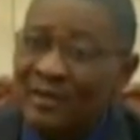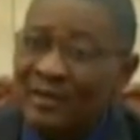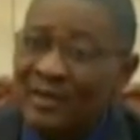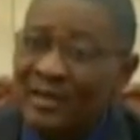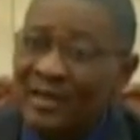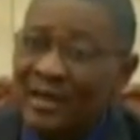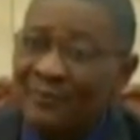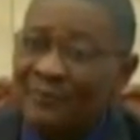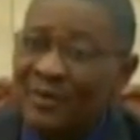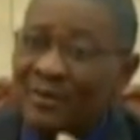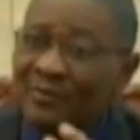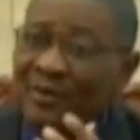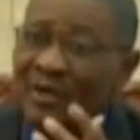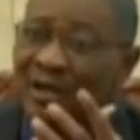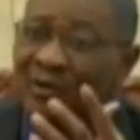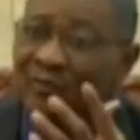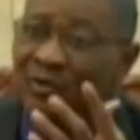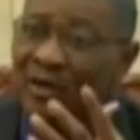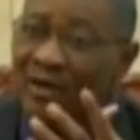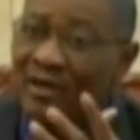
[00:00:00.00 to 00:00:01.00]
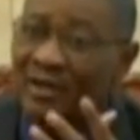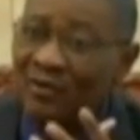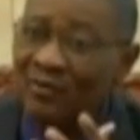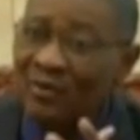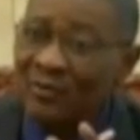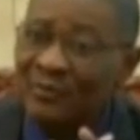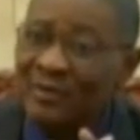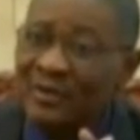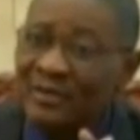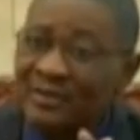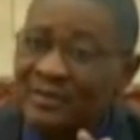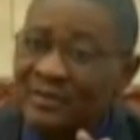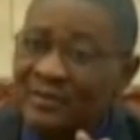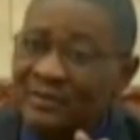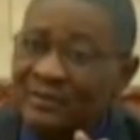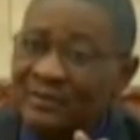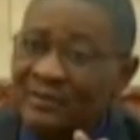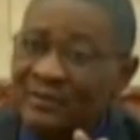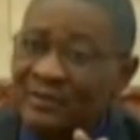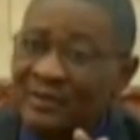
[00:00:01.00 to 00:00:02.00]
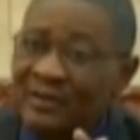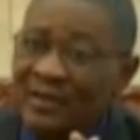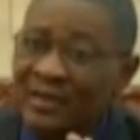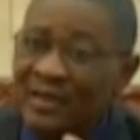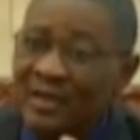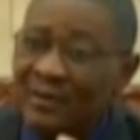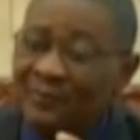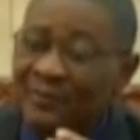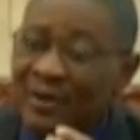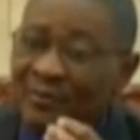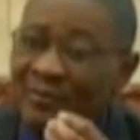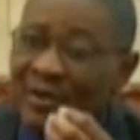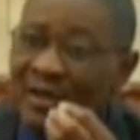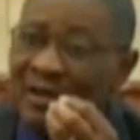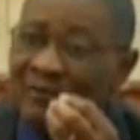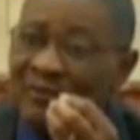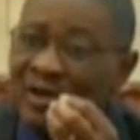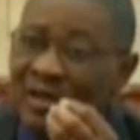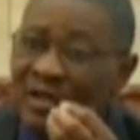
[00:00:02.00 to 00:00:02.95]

qui les permet d'avoir des complices qui les permet d'avoir